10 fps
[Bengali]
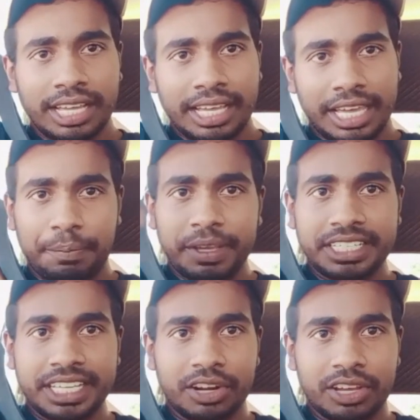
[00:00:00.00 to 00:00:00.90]
এর বেশি
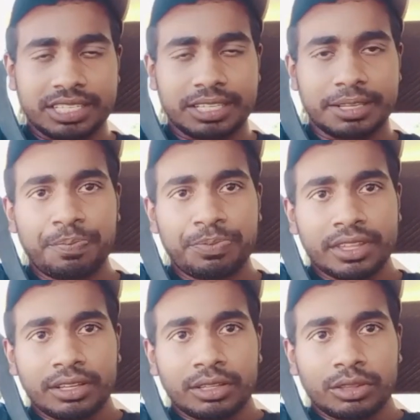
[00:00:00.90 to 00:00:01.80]
আরও আছে
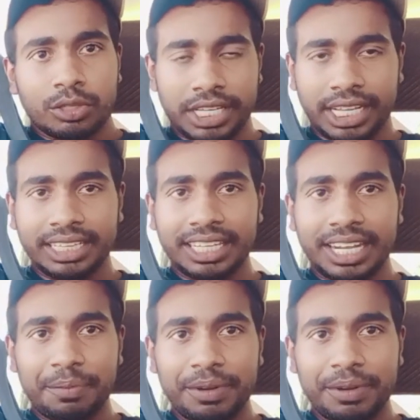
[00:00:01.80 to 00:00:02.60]
তো সেক্ষেত্রে আপনি